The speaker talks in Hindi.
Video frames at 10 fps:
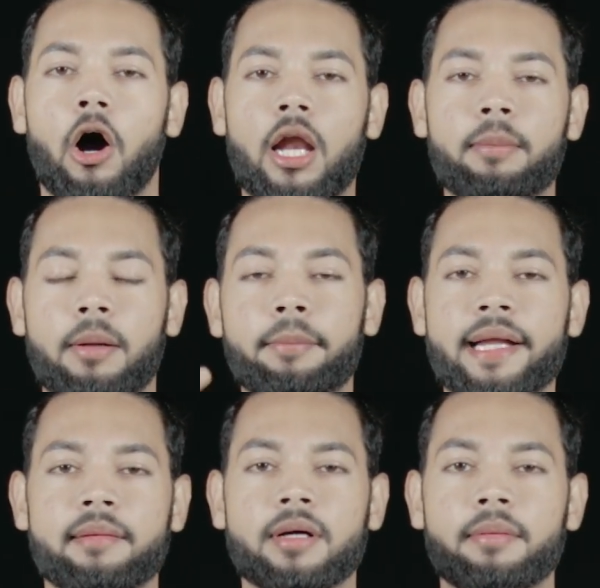और आप
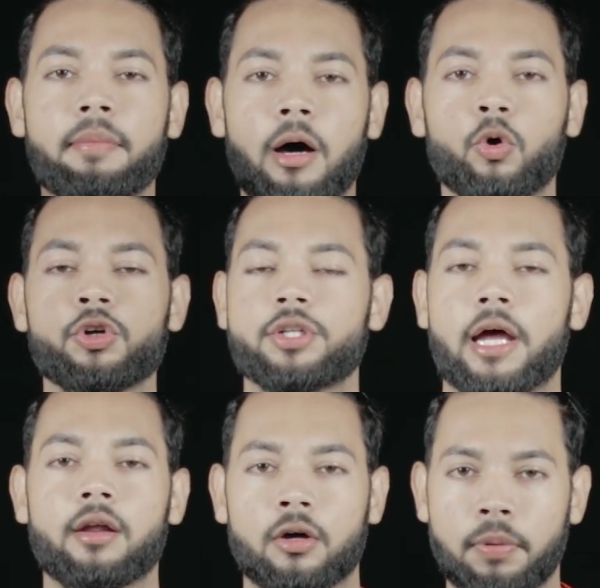लंबे टाइम तक तो अपने बालों को
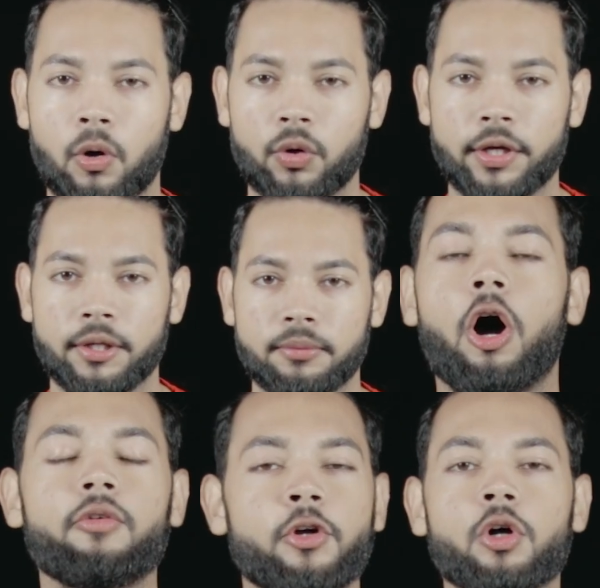स्टाइल रख पाओगे
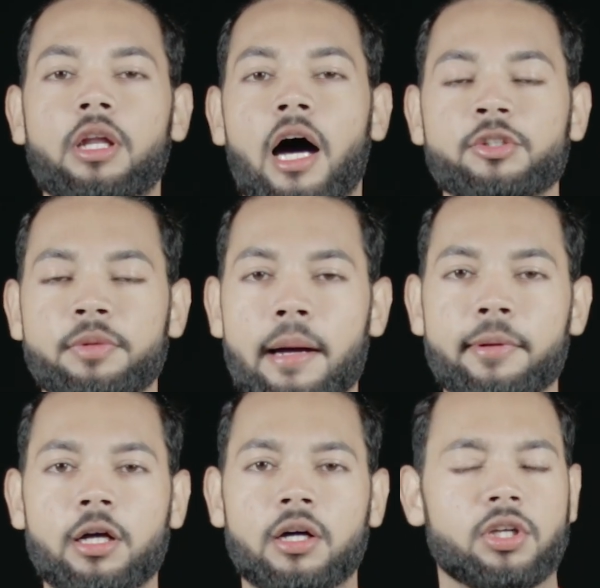और वीडियो को लास्ट में
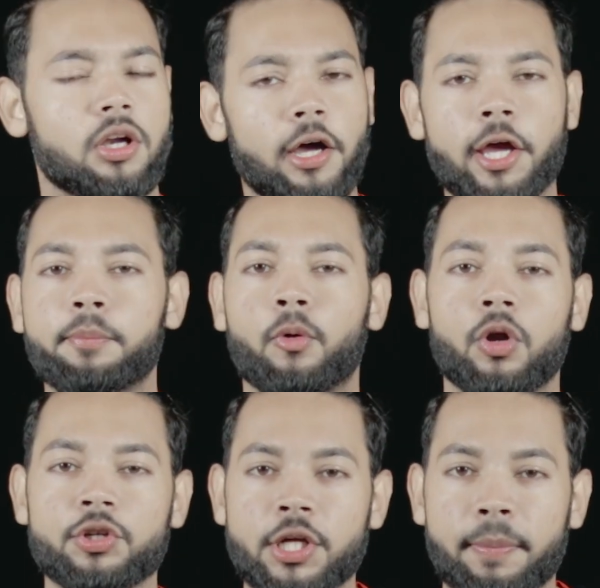आपके लिए खतरनाक एक
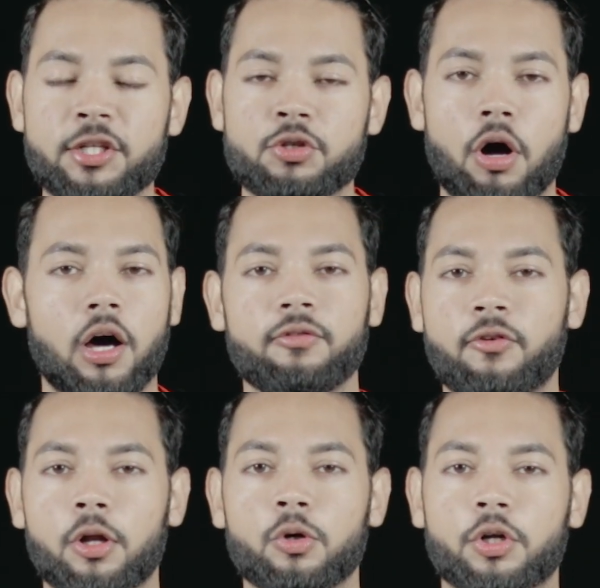बोनस टिप है जिसको अगर आप
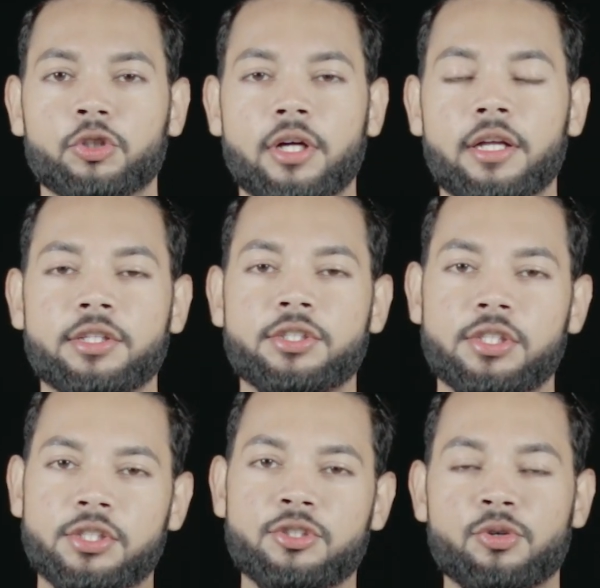फॉलो करते हो तो यार किसी
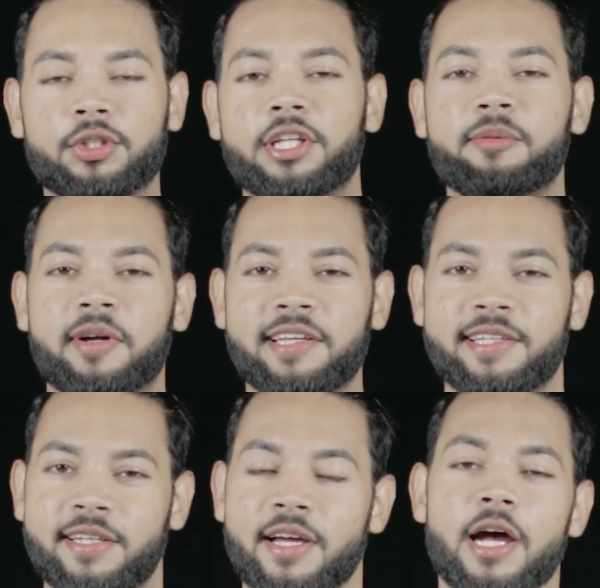चीज़ की जरूरत ही नहीं
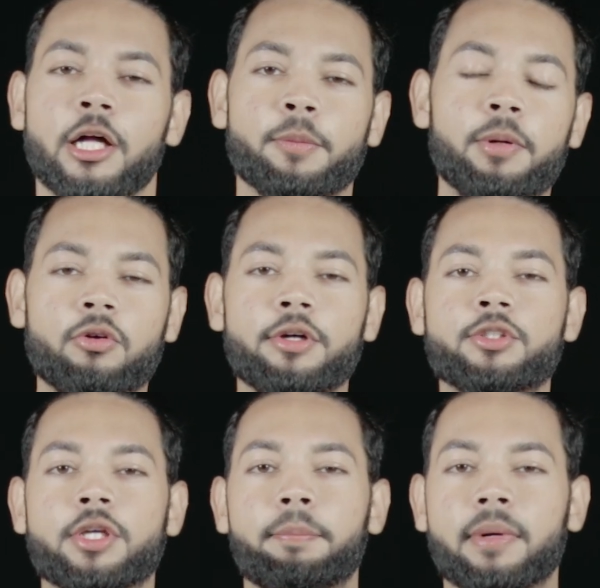पड़ेगी तो बिल्कुल
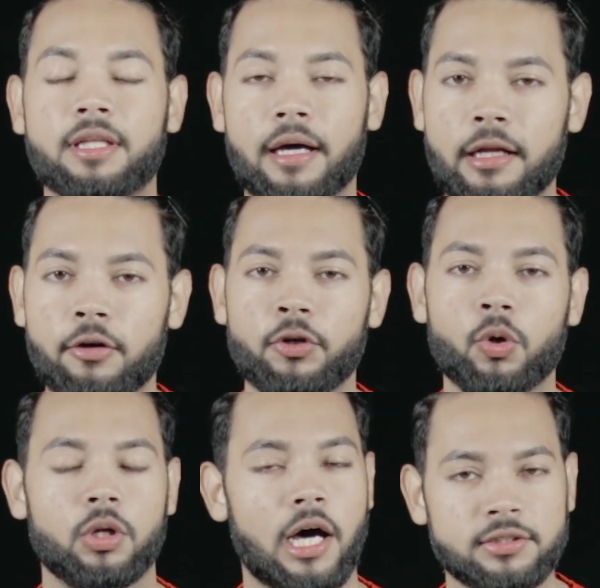स्किप मत करना और
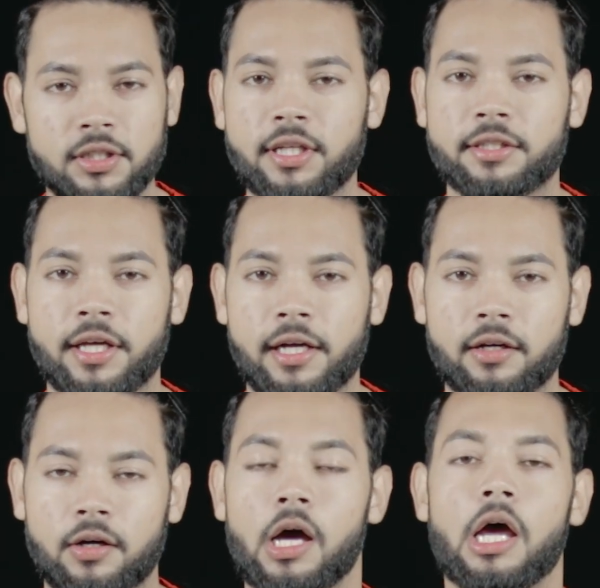वीडियो को लास्ट तक देखते
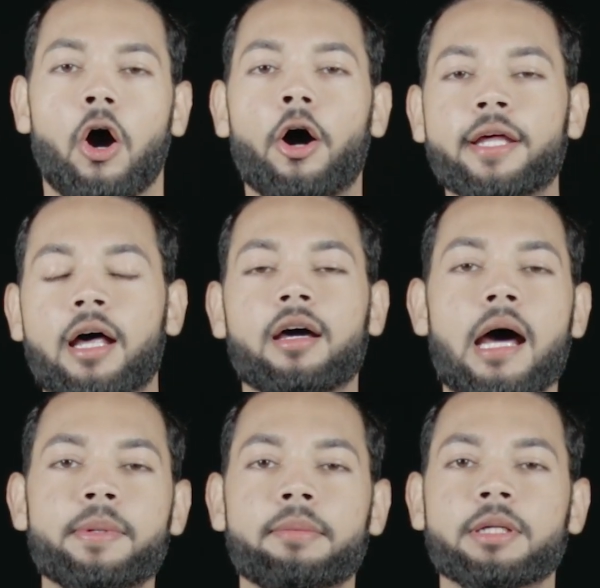रहना और यार अगर
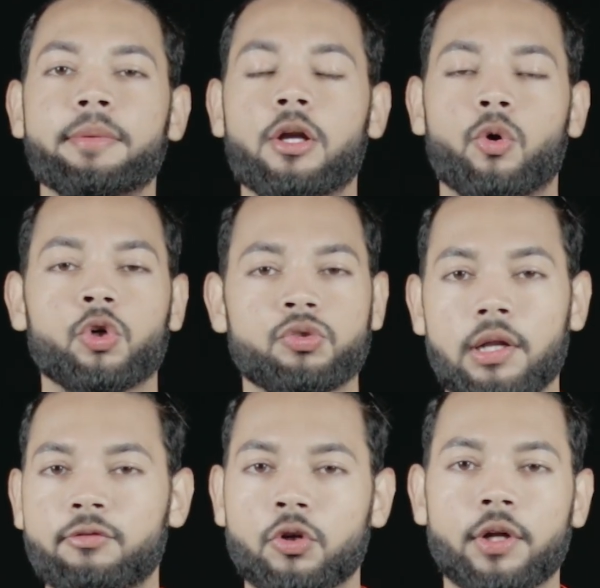आपने अभी तक मेरे रोस्ट
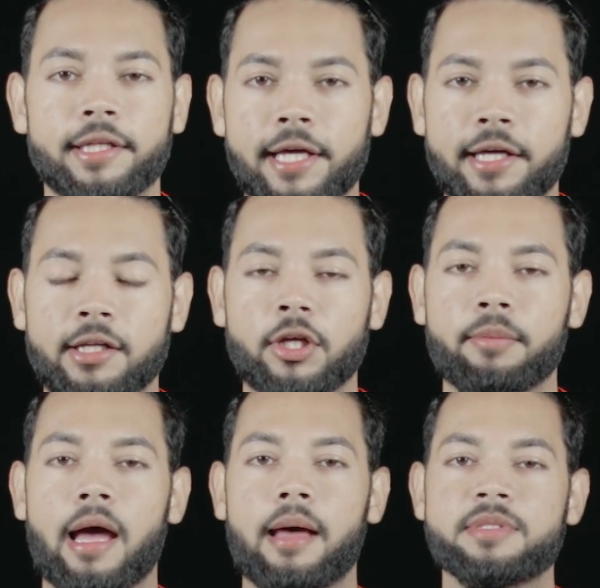वाली वीडियो नहीं देखी ना तो
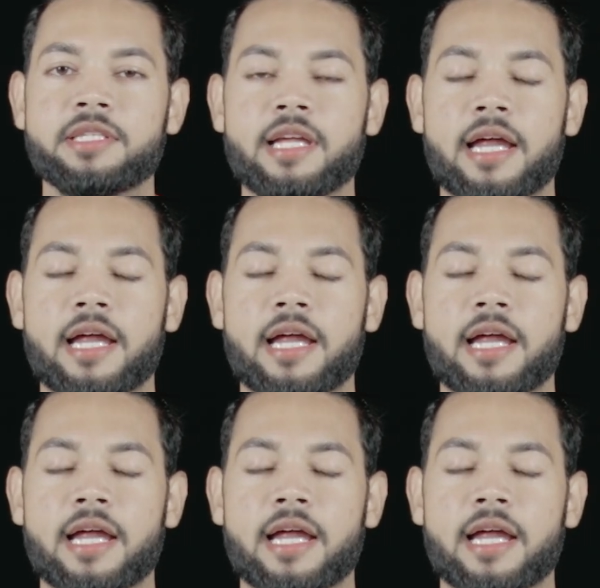यार मैं एम सी